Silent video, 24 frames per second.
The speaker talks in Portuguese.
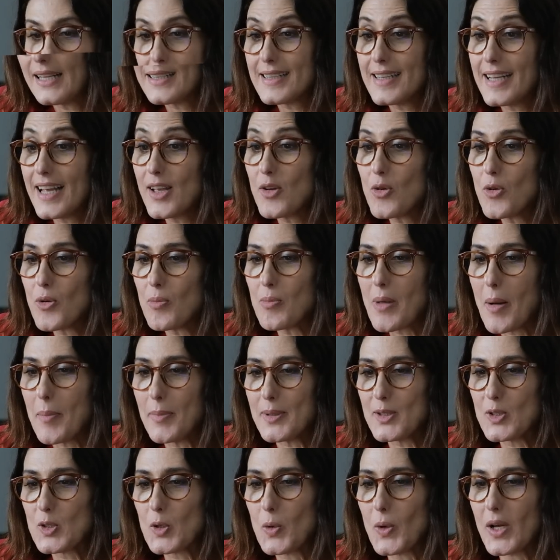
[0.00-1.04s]
Tem uma
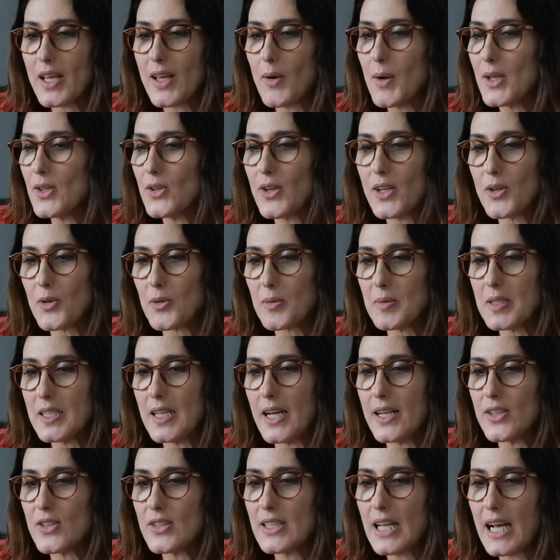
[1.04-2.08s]
pessoa que eu adorei o
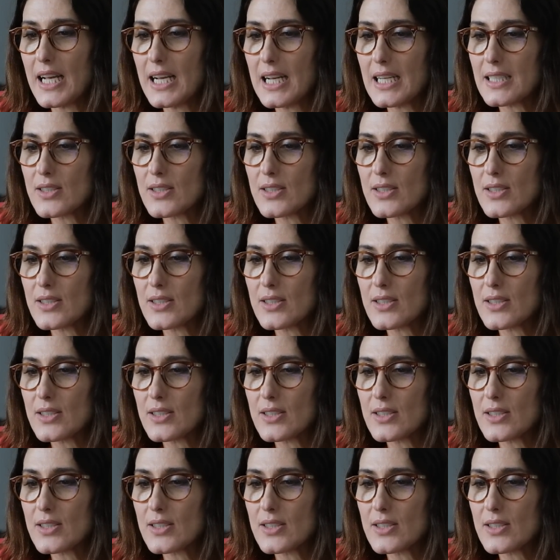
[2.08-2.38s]
comentário, Tayla